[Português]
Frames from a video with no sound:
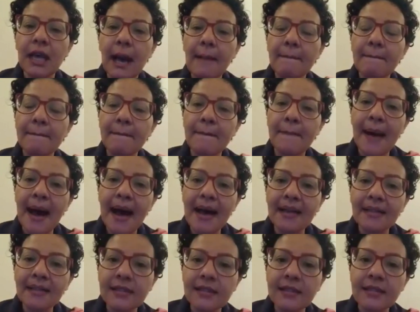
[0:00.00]

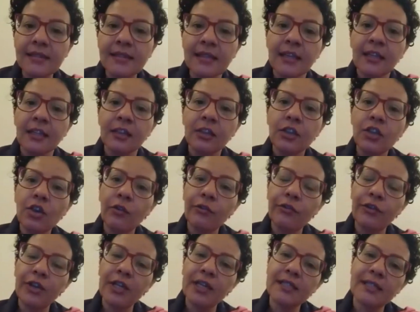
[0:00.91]
capazes de
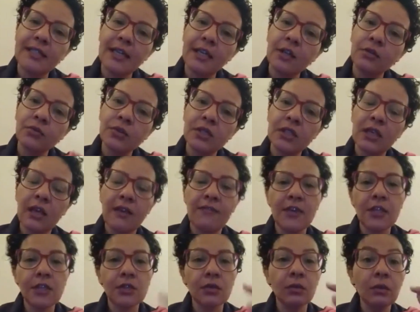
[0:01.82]
oferecer um
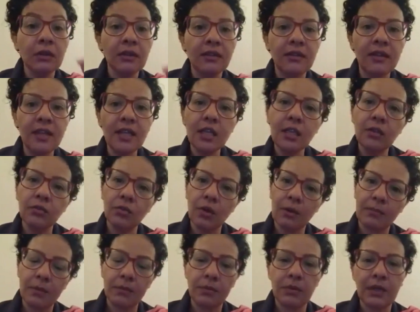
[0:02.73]
serviço
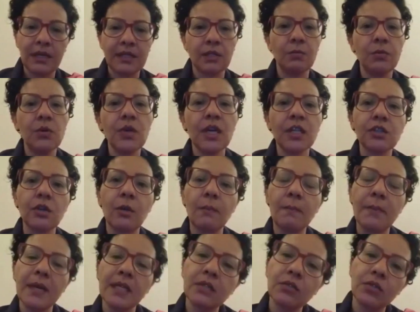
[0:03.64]
digno à população, porque
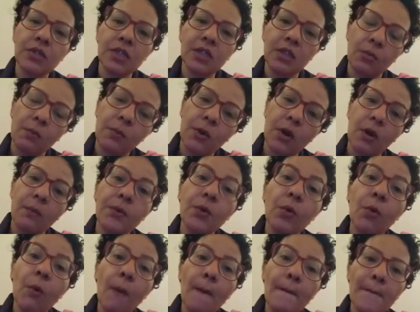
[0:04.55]
só pensam em seu
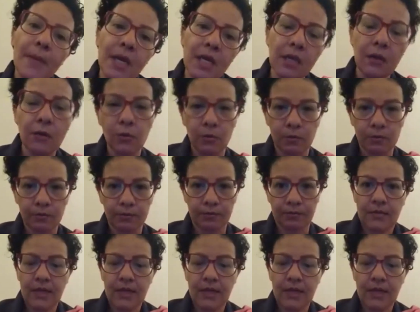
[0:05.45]
próprio umbigo.